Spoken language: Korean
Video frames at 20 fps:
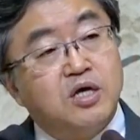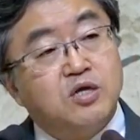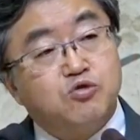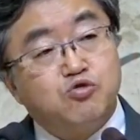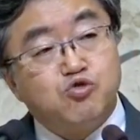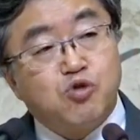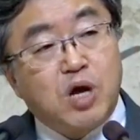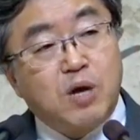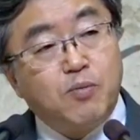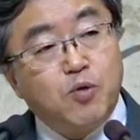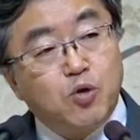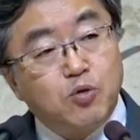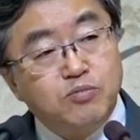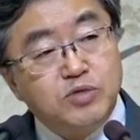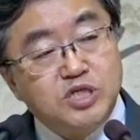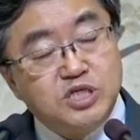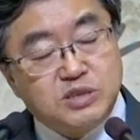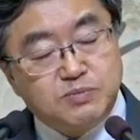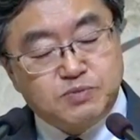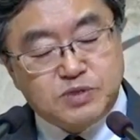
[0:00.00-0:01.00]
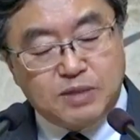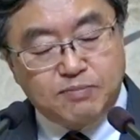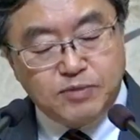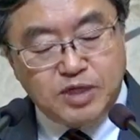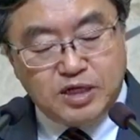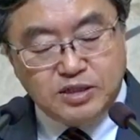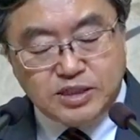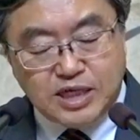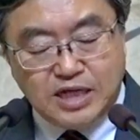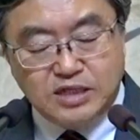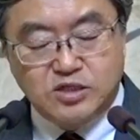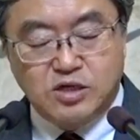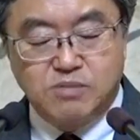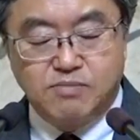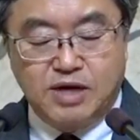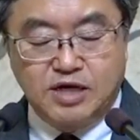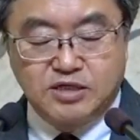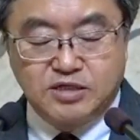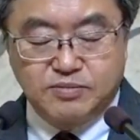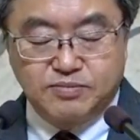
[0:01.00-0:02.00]
누가복음 23장 4절
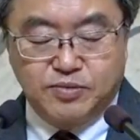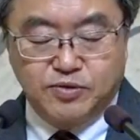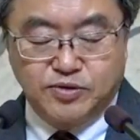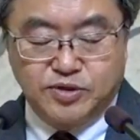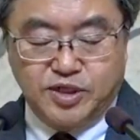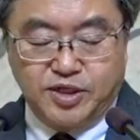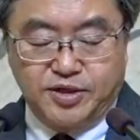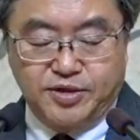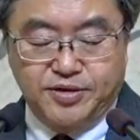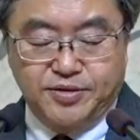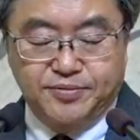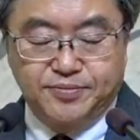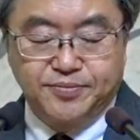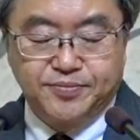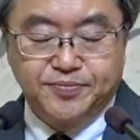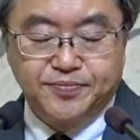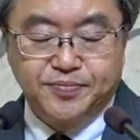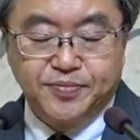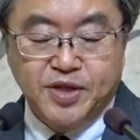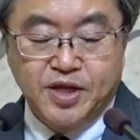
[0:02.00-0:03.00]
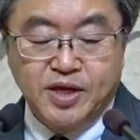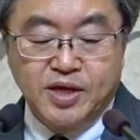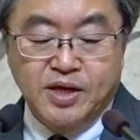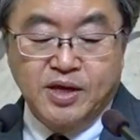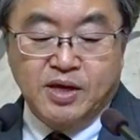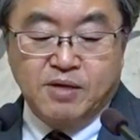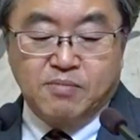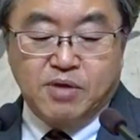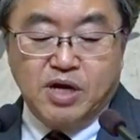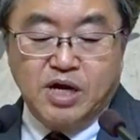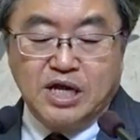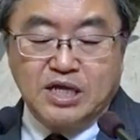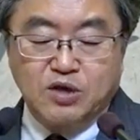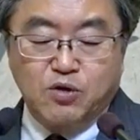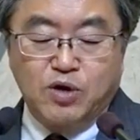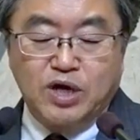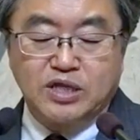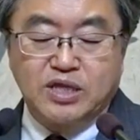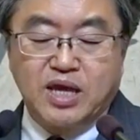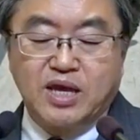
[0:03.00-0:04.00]
말씀 보세요.
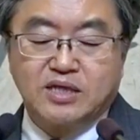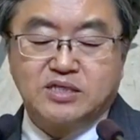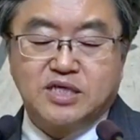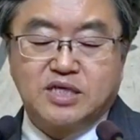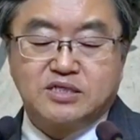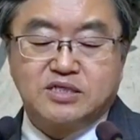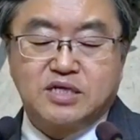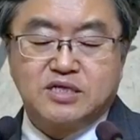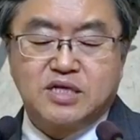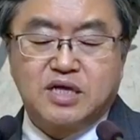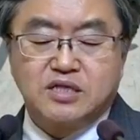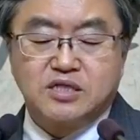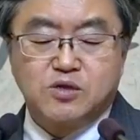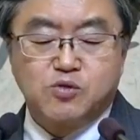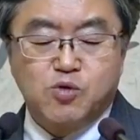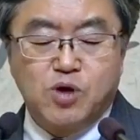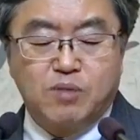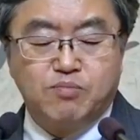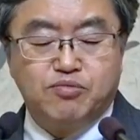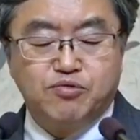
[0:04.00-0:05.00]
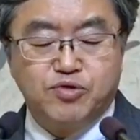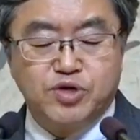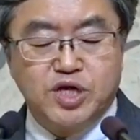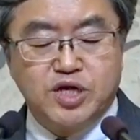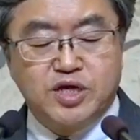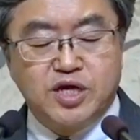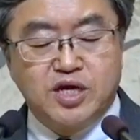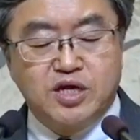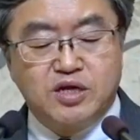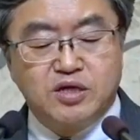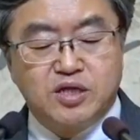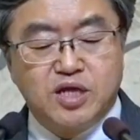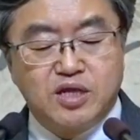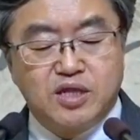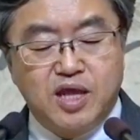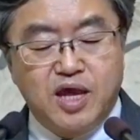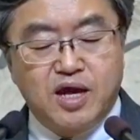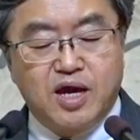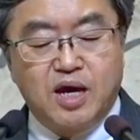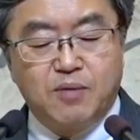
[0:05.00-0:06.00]
빌라도가 대제사장들과 무리에게 이르되
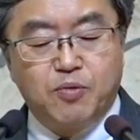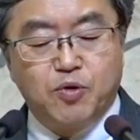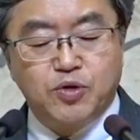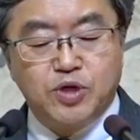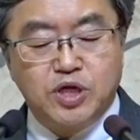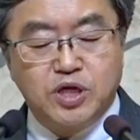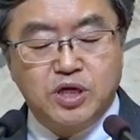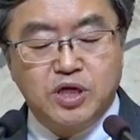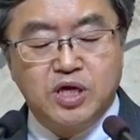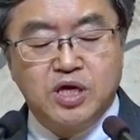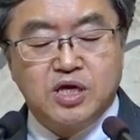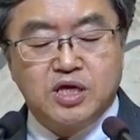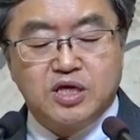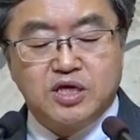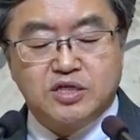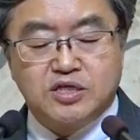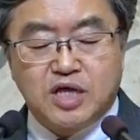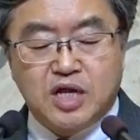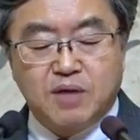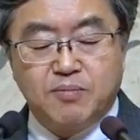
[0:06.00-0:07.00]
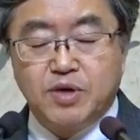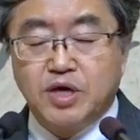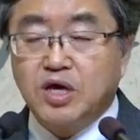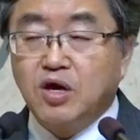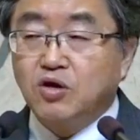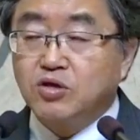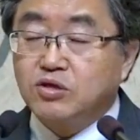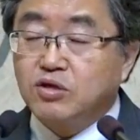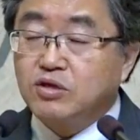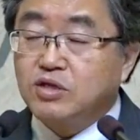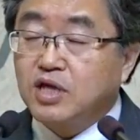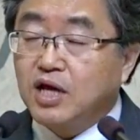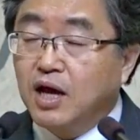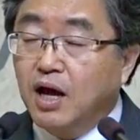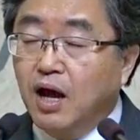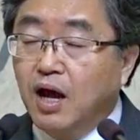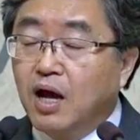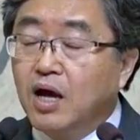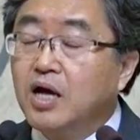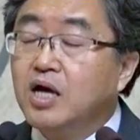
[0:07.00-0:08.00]
내가 보니 이 사람에게
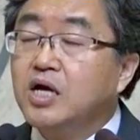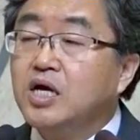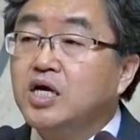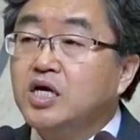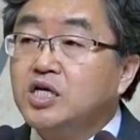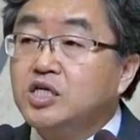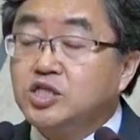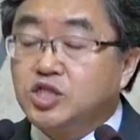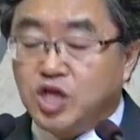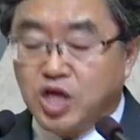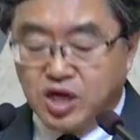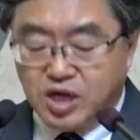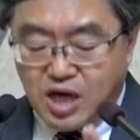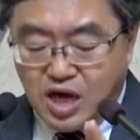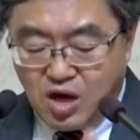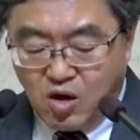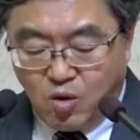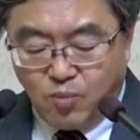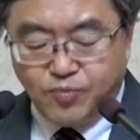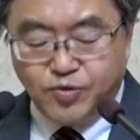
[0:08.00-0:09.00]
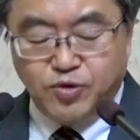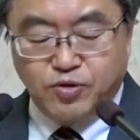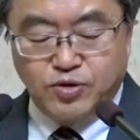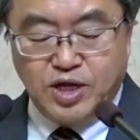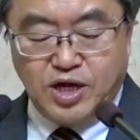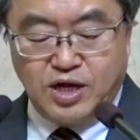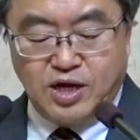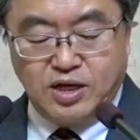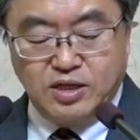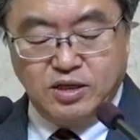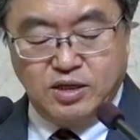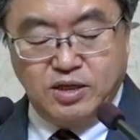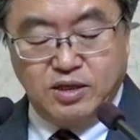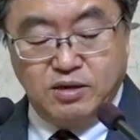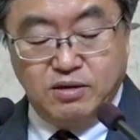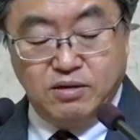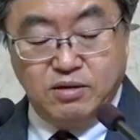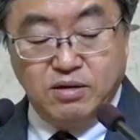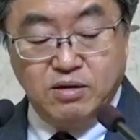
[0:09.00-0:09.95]
어떻다 죄가 없도다 하니